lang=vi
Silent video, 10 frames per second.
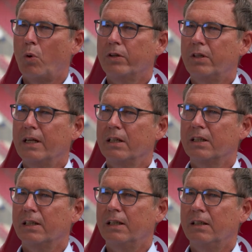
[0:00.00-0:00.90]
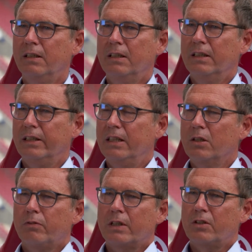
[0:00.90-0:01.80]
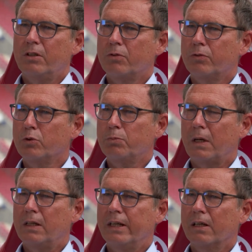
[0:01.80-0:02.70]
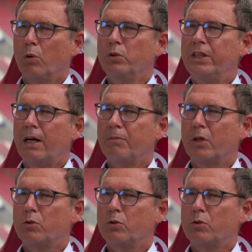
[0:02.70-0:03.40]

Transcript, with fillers: Tuchel. Họ là những huấn luyện viên có tư duy cầu